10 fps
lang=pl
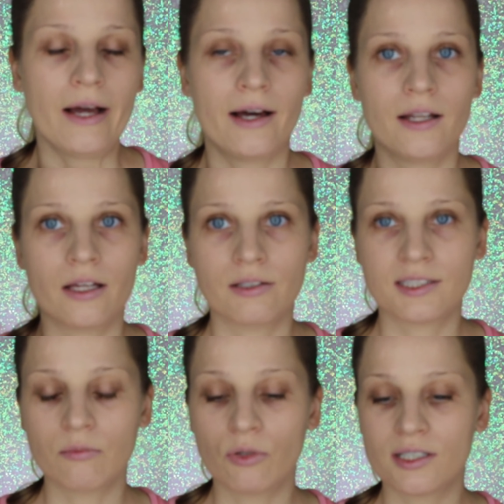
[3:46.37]
ale
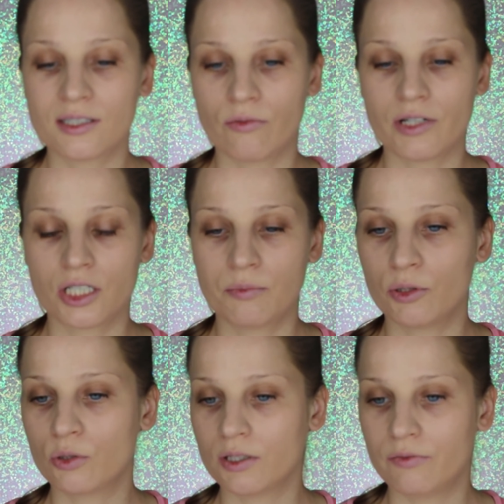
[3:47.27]
co mogę zauważyć,
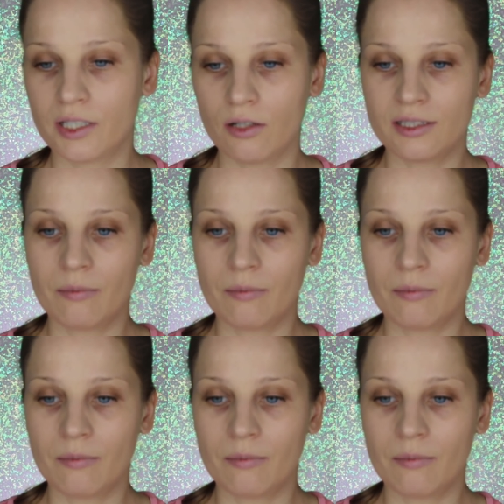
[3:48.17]
podkład wygląda